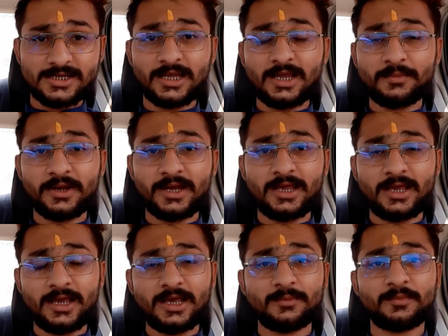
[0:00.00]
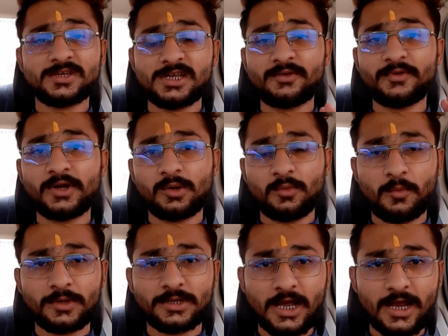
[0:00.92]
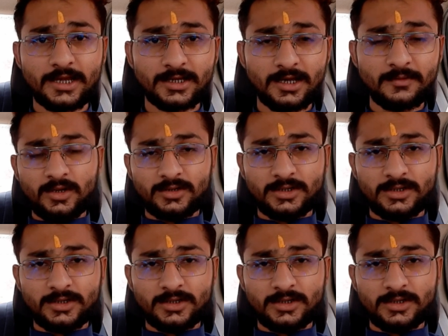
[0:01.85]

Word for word: जैसा कि मैंने एक पिछली वीडियो में बताया था